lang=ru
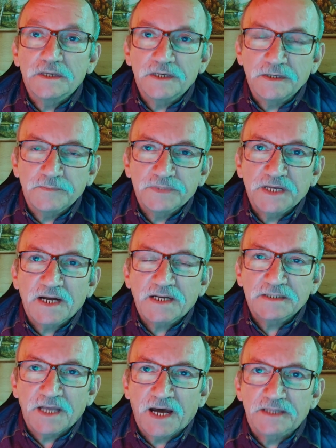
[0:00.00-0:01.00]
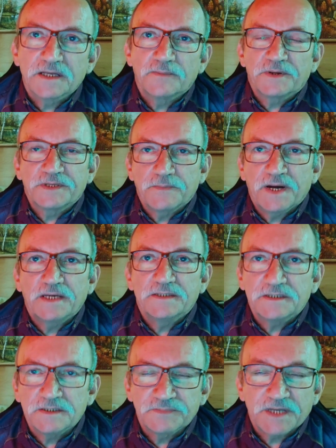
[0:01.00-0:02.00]
Им так надо,
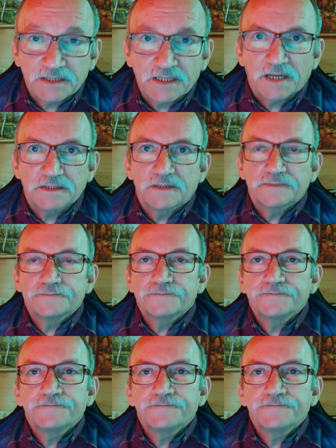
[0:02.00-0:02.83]
понимаете? Им так надо.